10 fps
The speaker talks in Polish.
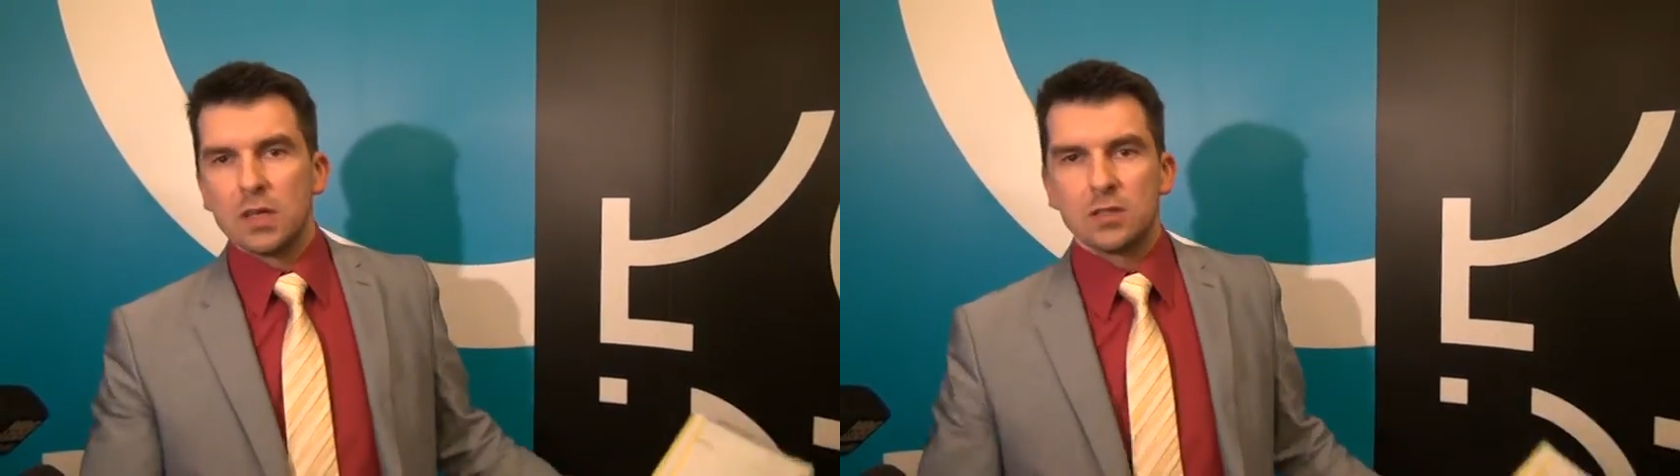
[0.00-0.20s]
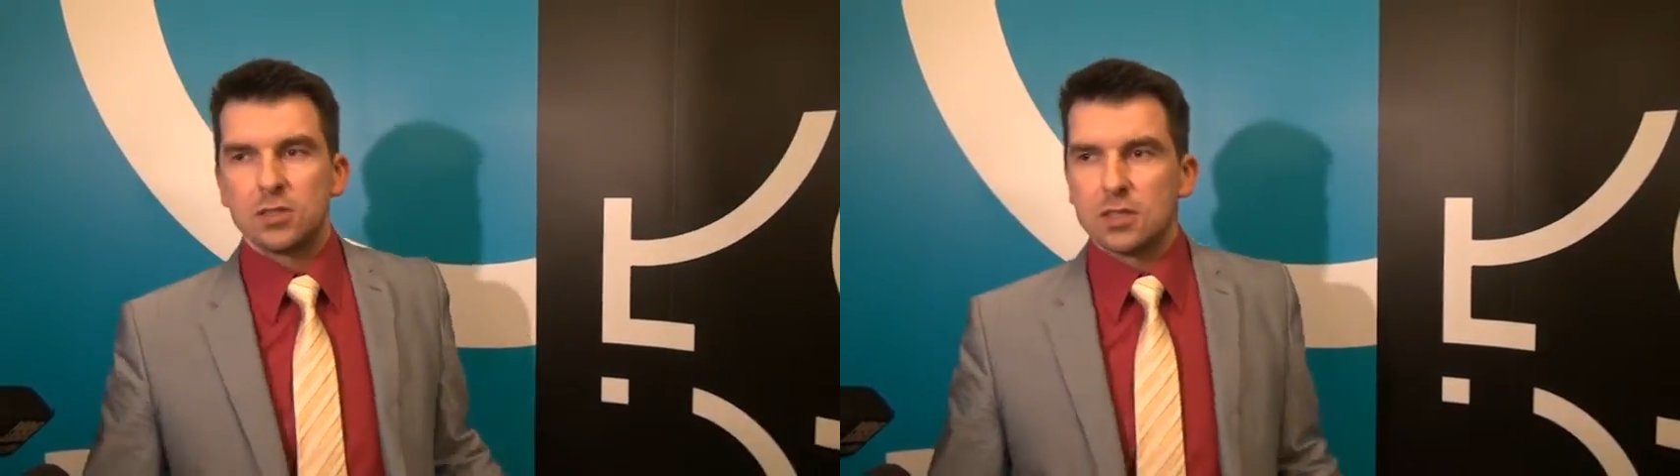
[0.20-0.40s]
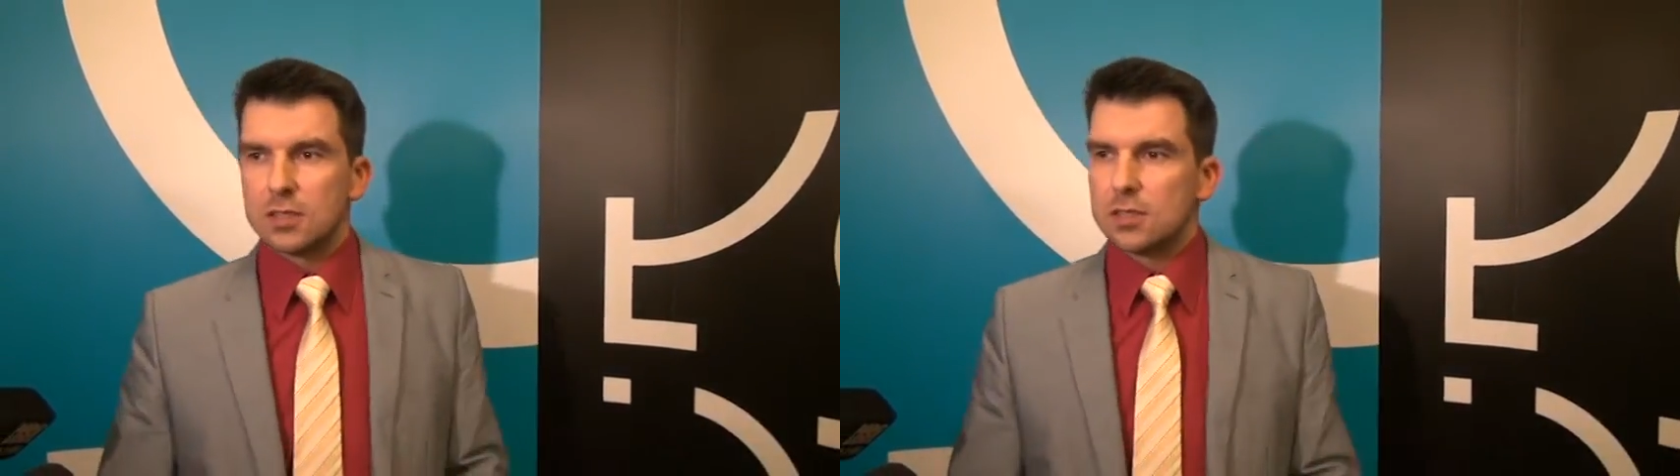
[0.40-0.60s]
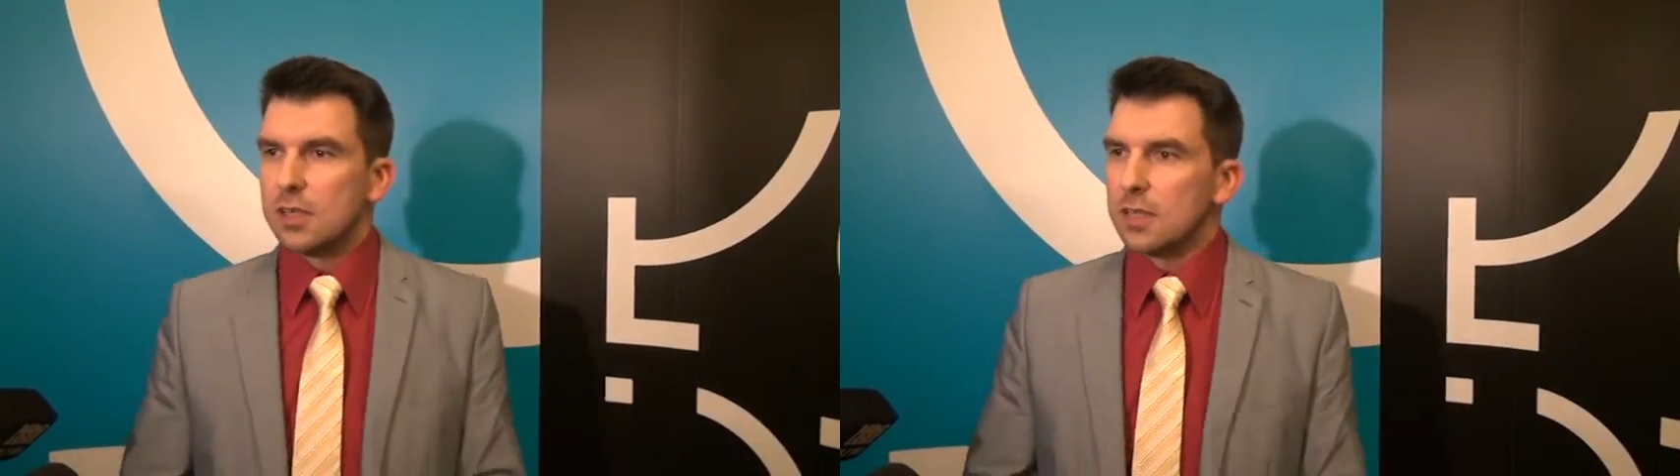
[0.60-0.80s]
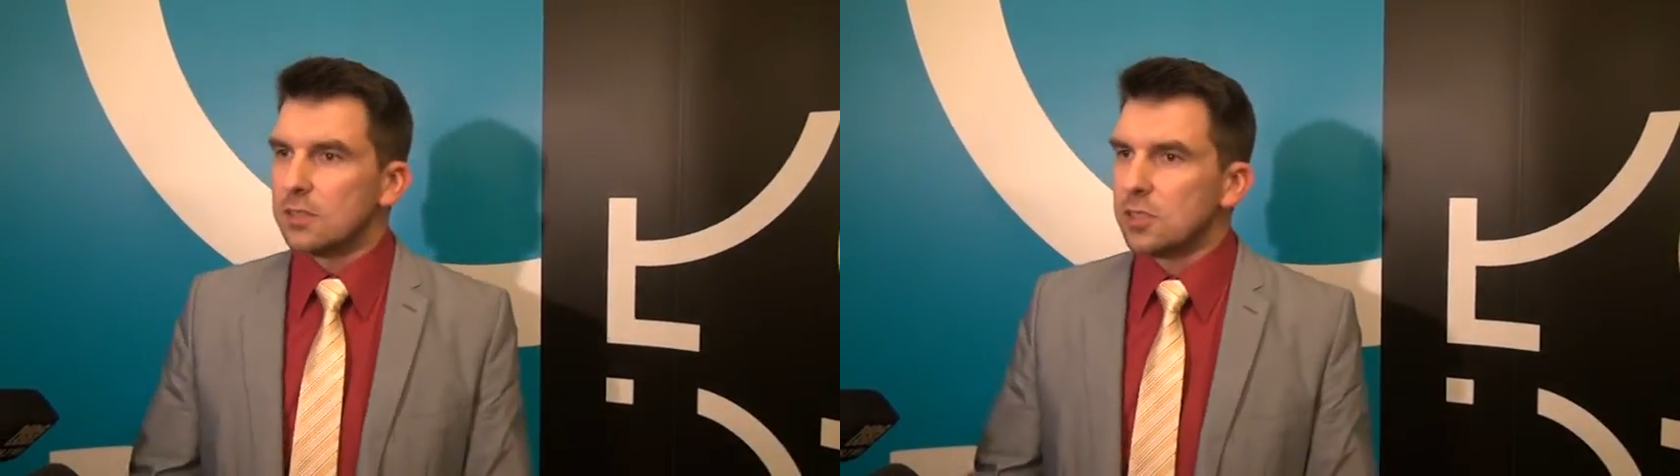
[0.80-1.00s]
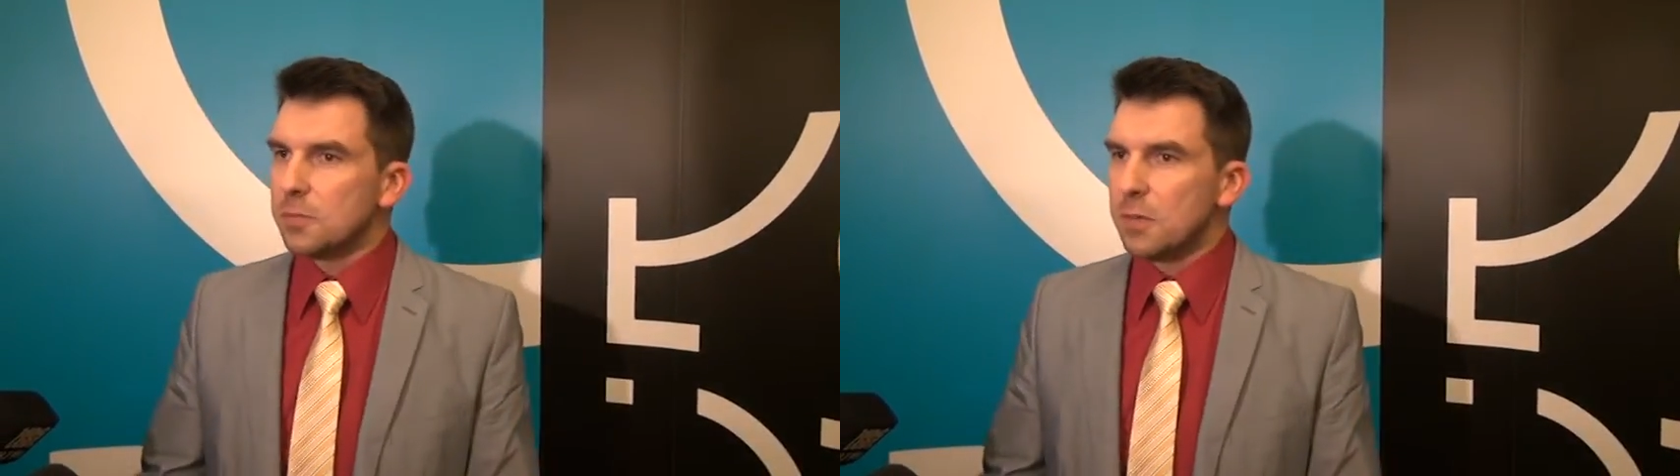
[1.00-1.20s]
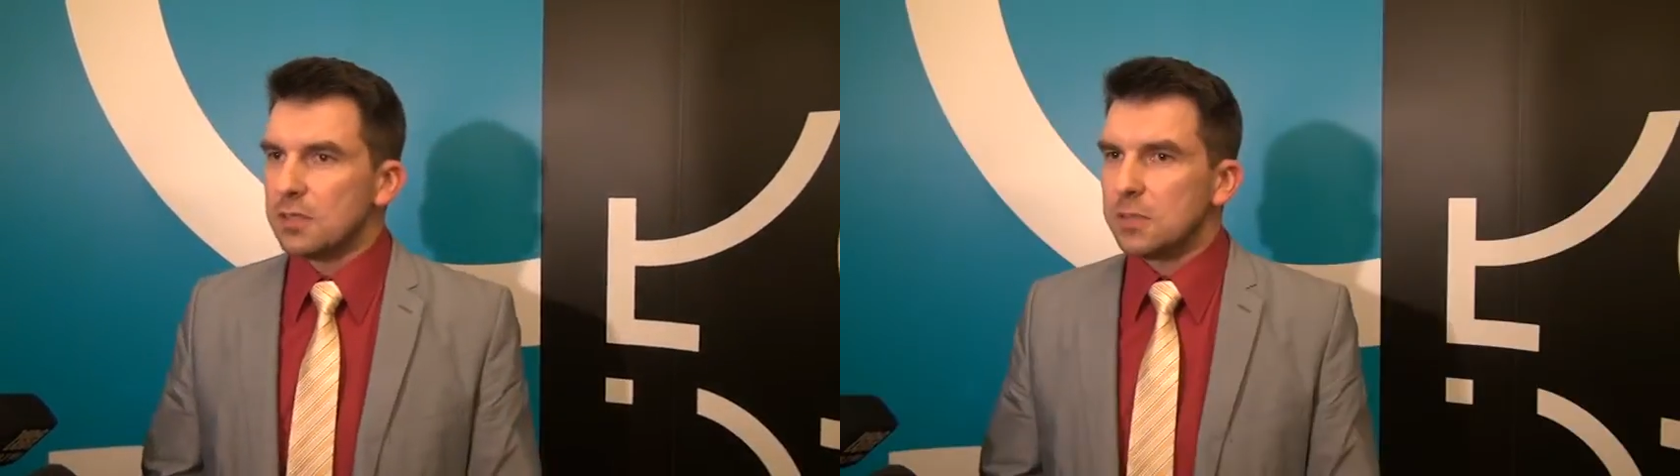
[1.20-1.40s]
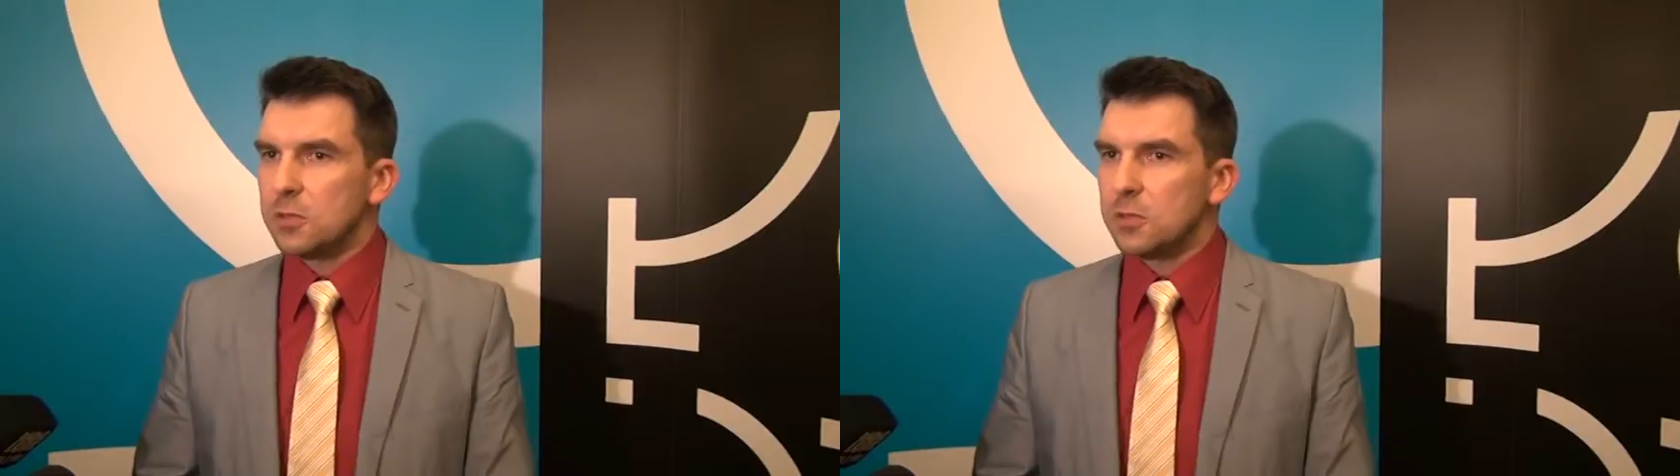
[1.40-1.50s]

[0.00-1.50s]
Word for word: tej ścianki dla naszej pracy,